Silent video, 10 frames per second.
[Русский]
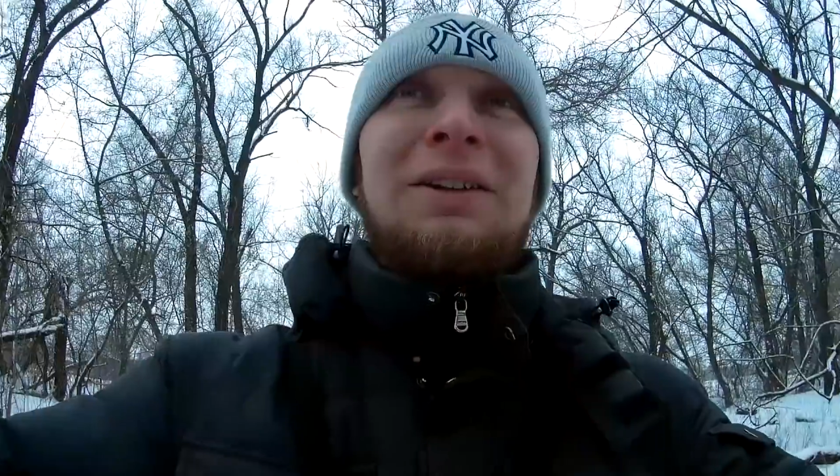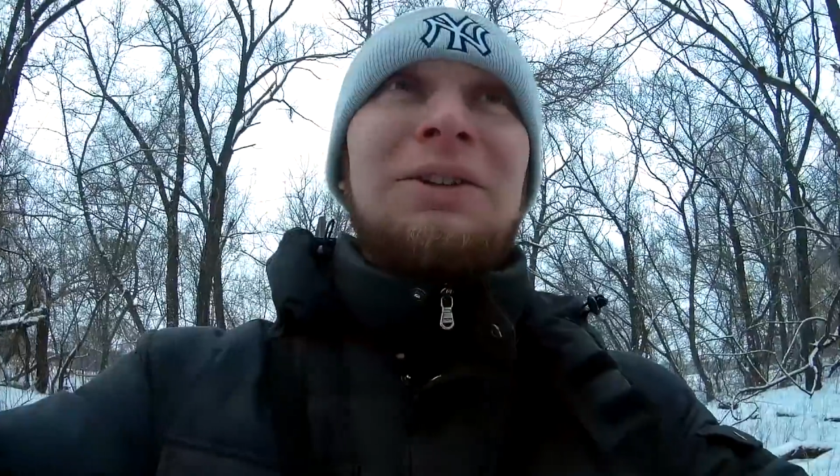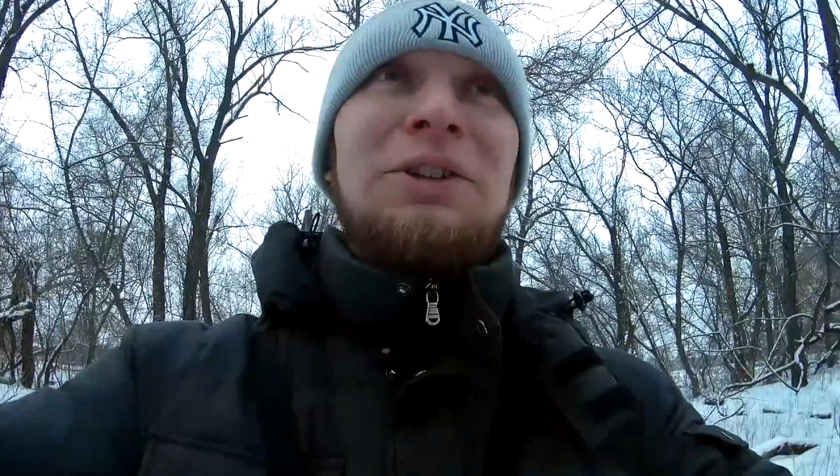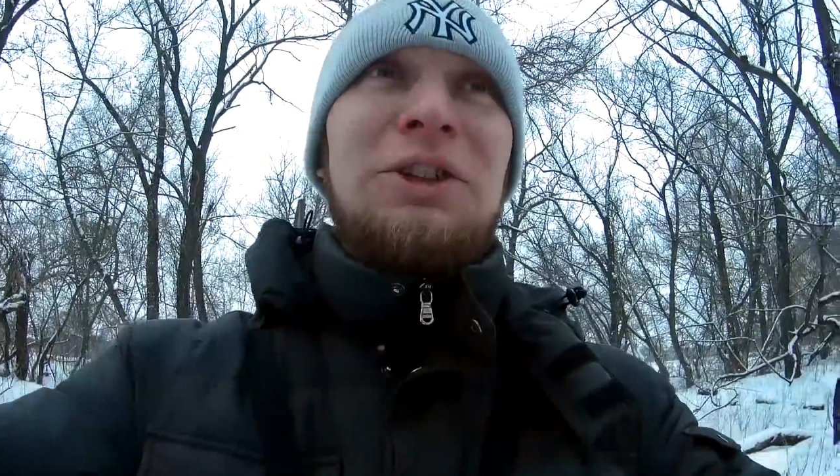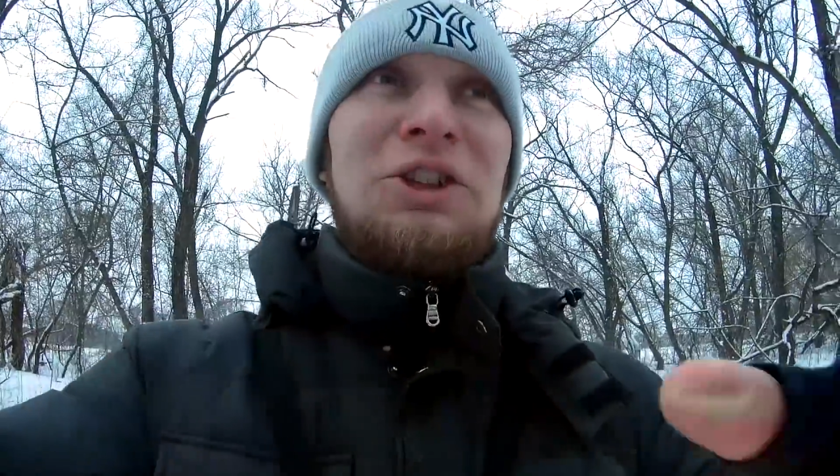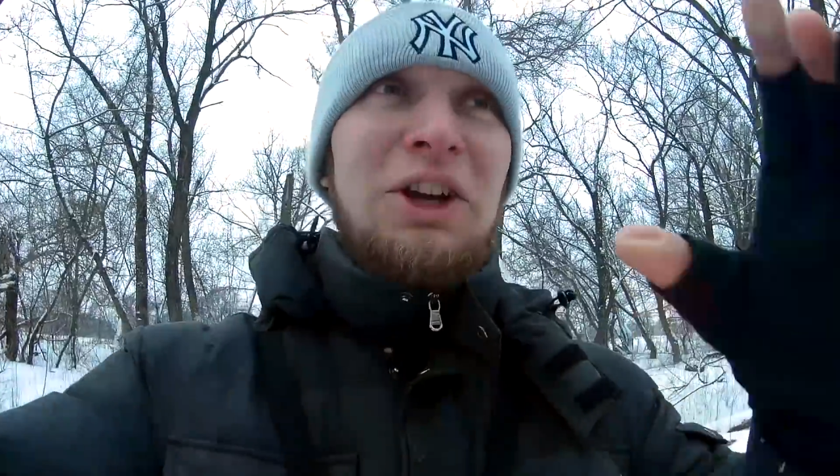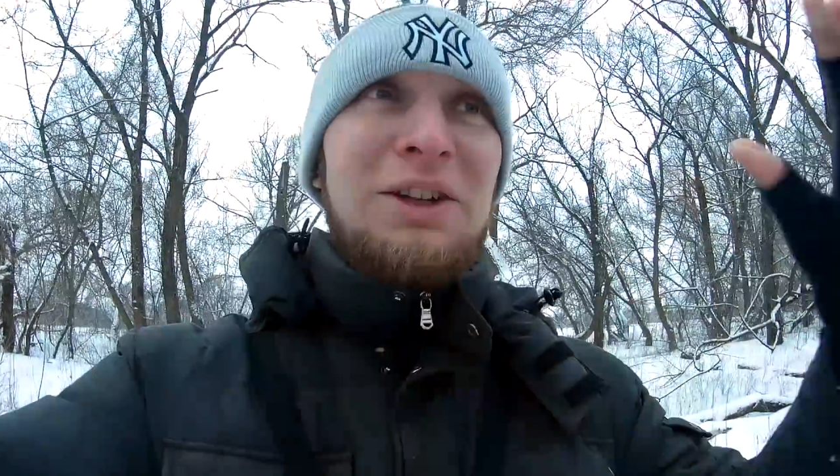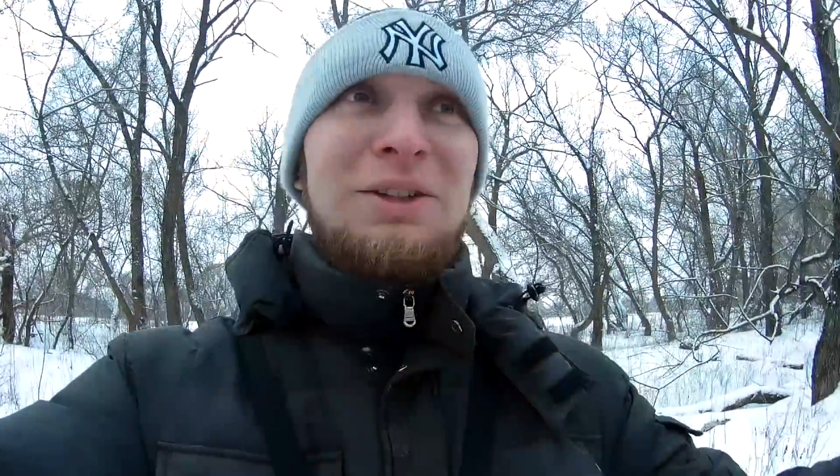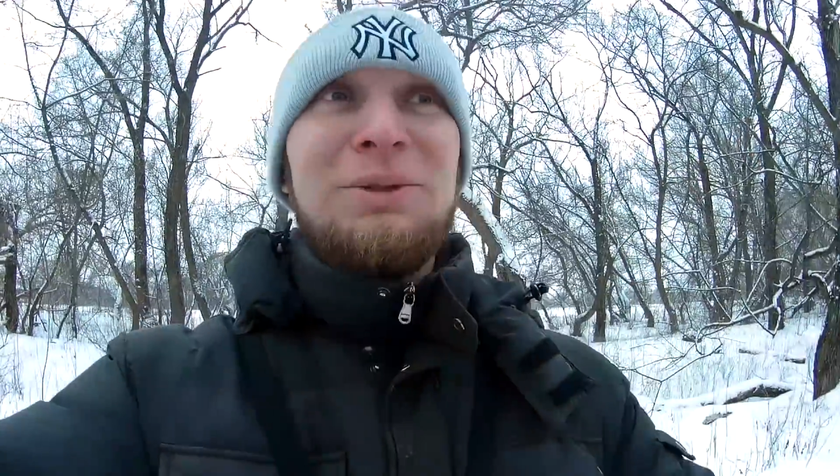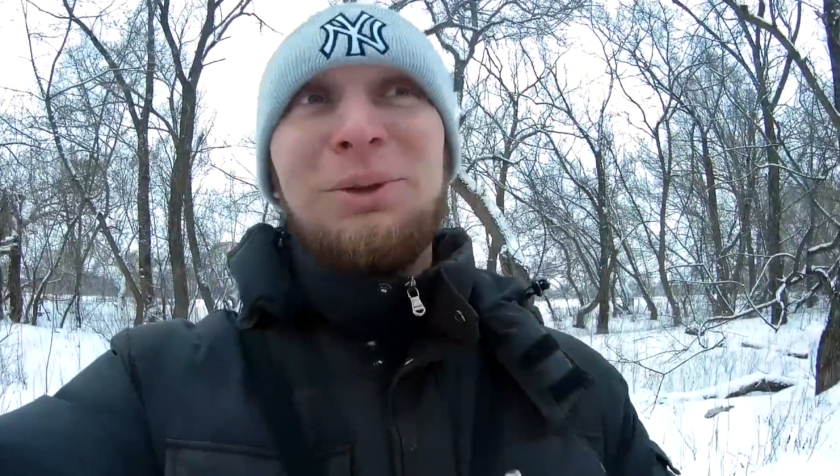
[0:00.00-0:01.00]
И
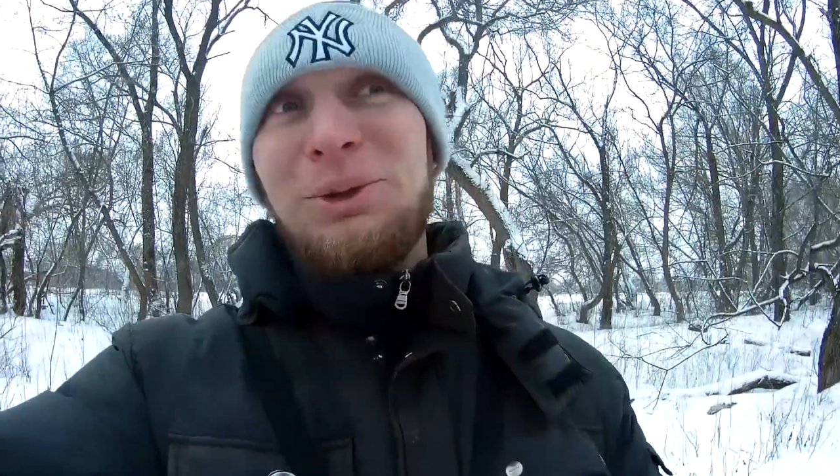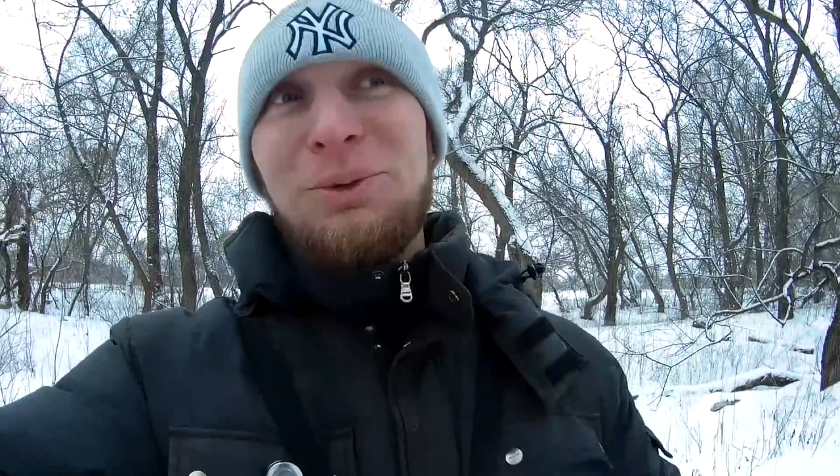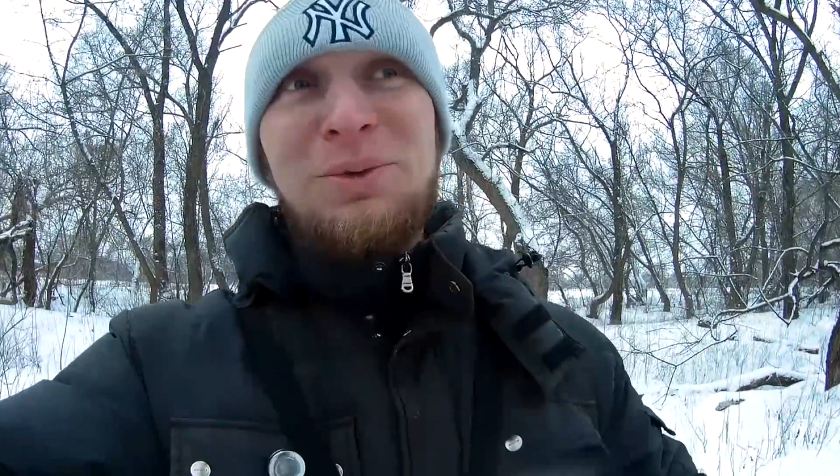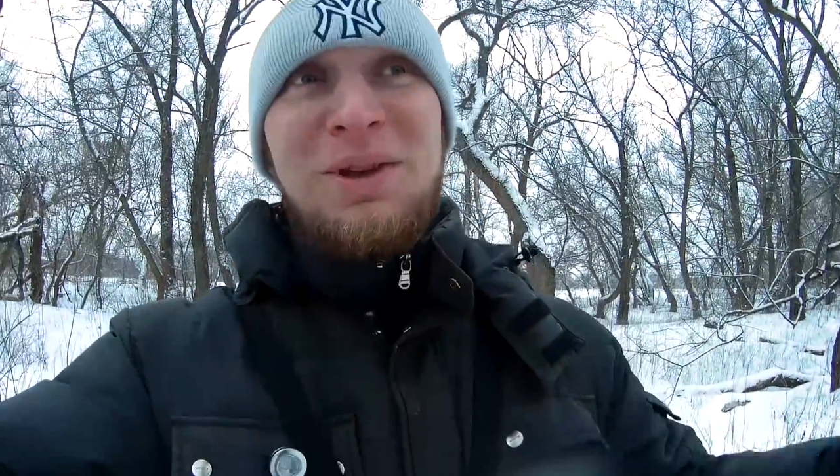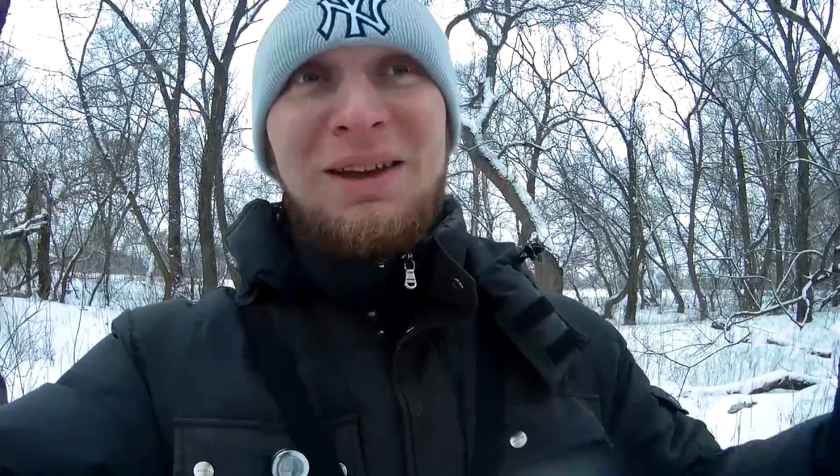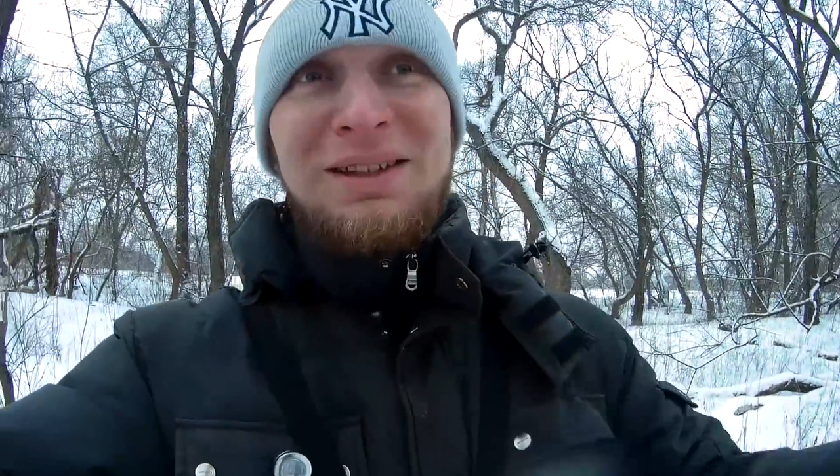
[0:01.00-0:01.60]
сейчас вот у меня